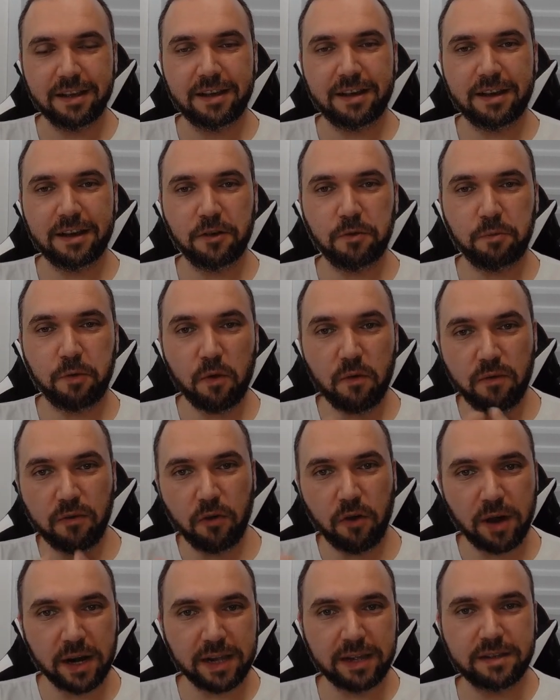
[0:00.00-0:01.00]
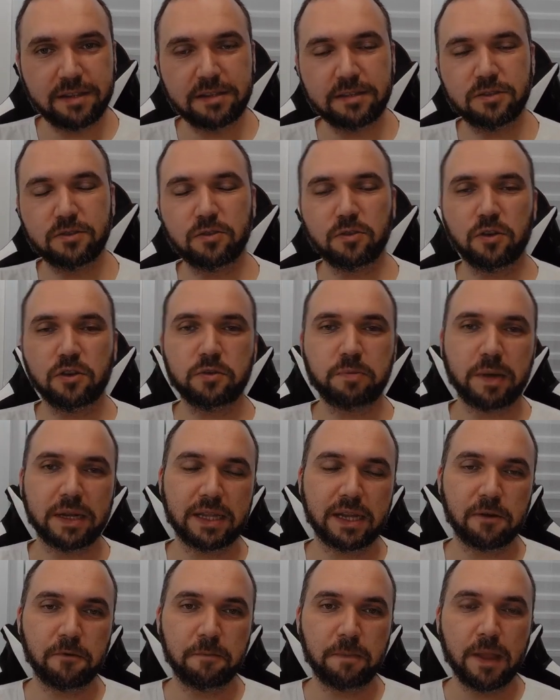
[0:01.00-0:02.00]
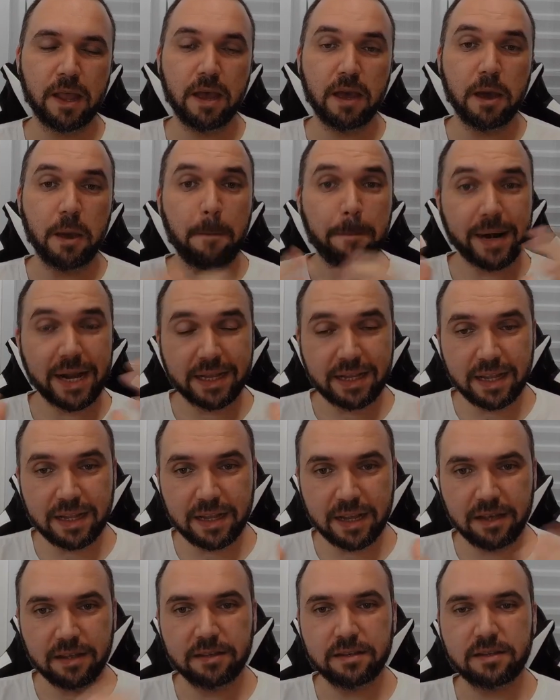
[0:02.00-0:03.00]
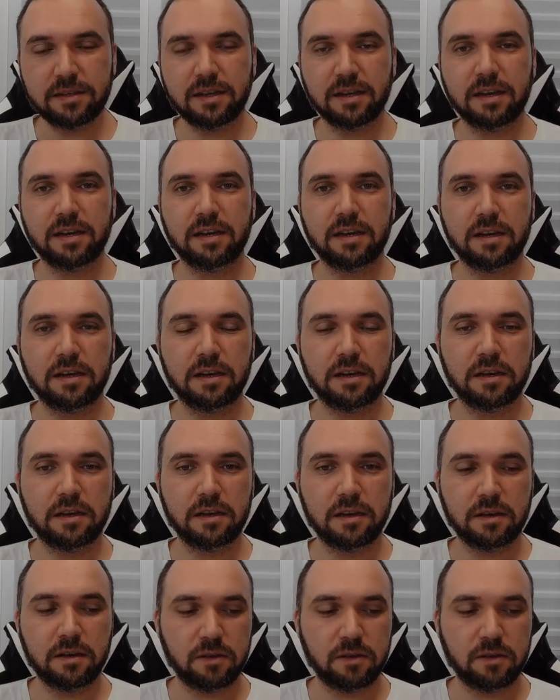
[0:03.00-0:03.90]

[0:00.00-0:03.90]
ah, um pouco fora do nosso padrão, para atender ah,